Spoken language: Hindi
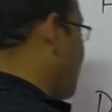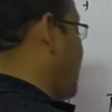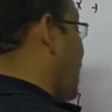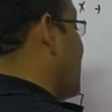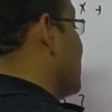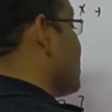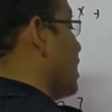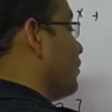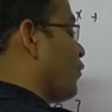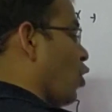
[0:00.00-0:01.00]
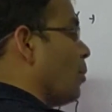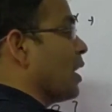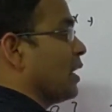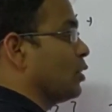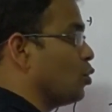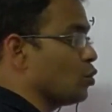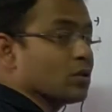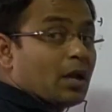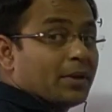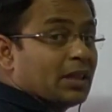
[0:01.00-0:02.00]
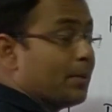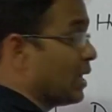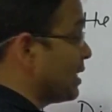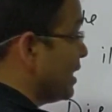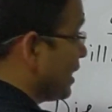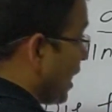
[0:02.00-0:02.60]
आप डाई के साथ फ्रॉम लगाते हो तो इसका मतलब है किसी